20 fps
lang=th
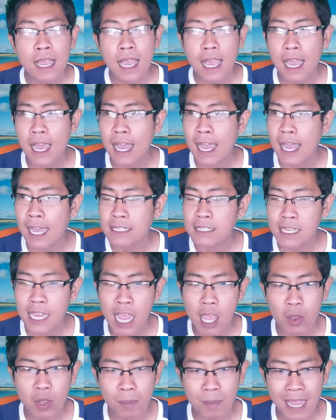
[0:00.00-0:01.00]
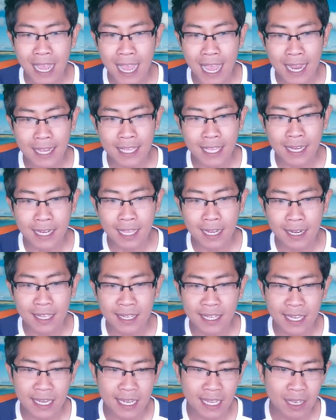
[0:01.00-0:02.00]
อาหารเช้ากับอาหารเย็นกันเล
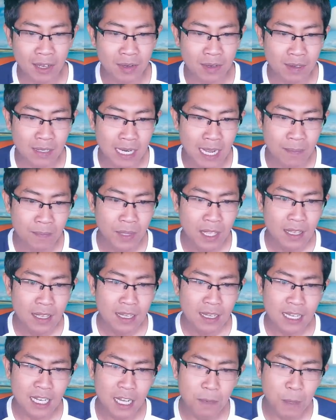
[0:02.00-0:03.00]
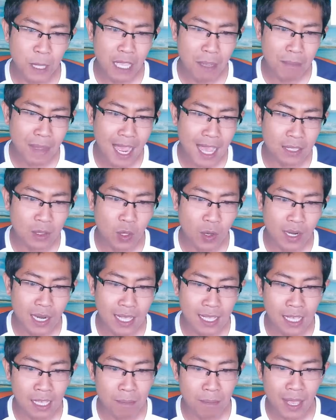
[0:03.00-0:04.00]
ยทีเดียวนะครับ คือพีคมากตอน
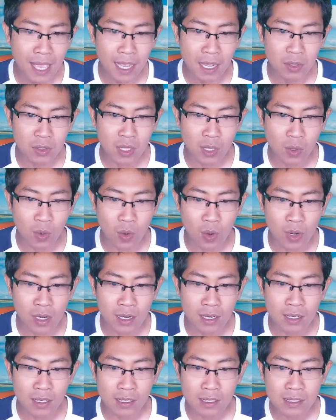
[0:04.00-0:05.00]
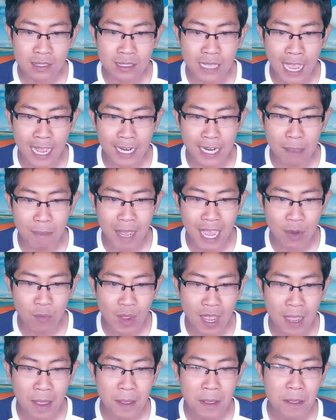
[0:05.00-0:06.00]
ได้ยินแม่เขาตะโกน จากในบ้าน
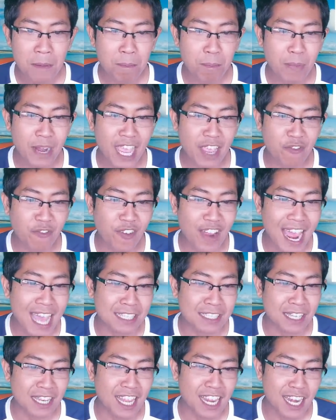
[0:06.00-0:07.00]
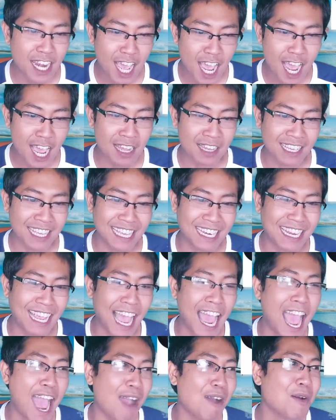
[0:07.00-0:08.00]
ว่า breakfast dinner กิน
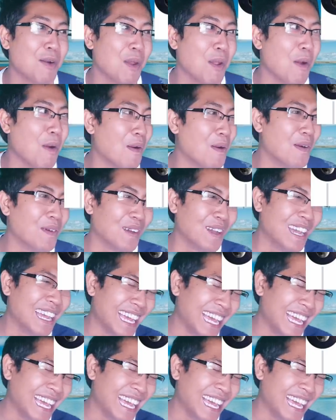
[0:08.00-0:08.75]
ข้าวลูก